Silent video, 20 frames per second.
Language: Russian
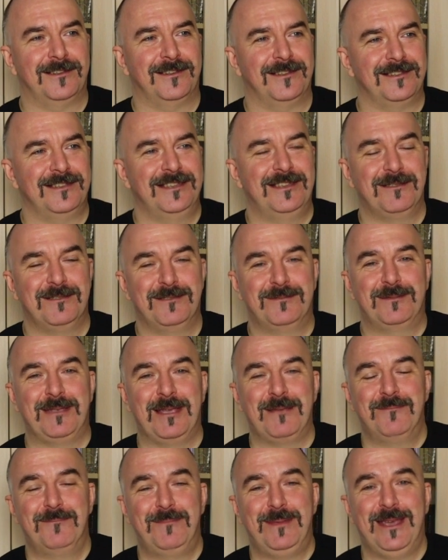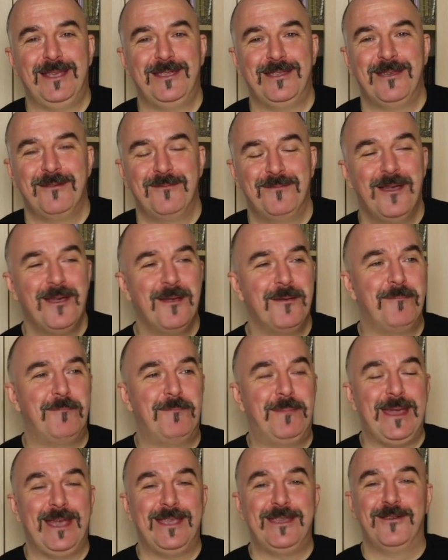Бень,
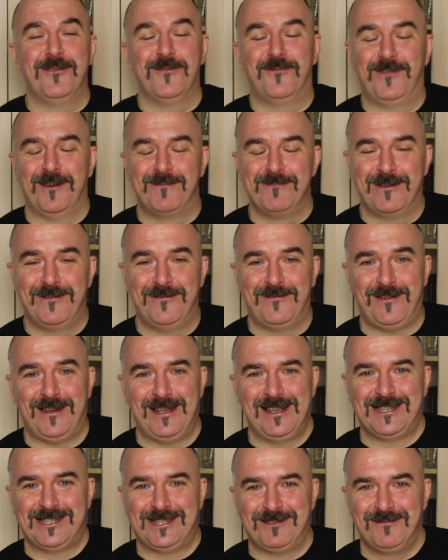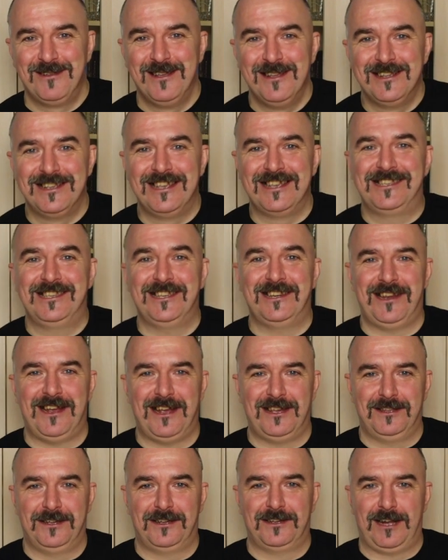бенью помывайцем
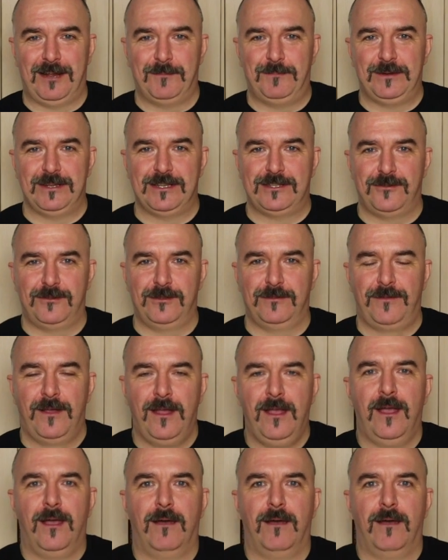сериал «Игра престолов».